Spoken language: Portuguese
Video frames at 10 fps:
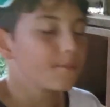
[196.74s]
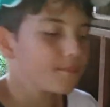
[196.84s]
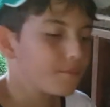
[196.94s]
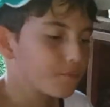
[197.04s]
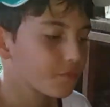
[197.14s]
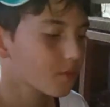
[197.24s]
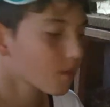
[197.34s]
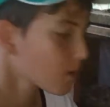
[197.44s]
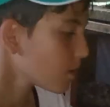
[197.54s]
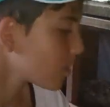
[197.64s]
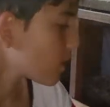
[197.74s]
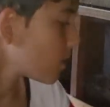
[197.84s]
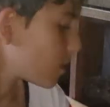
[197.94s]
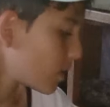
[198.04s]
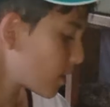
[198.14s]
Ah,
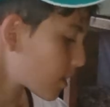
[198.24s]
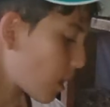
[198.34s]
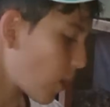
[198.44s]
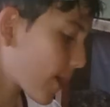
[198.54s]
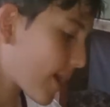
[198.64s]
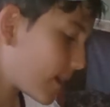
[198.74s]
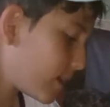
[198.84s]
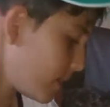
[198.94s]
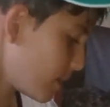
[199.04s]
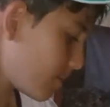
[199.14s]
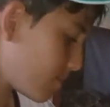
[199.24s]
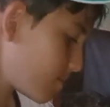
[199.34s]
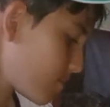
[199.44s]
então, a galinha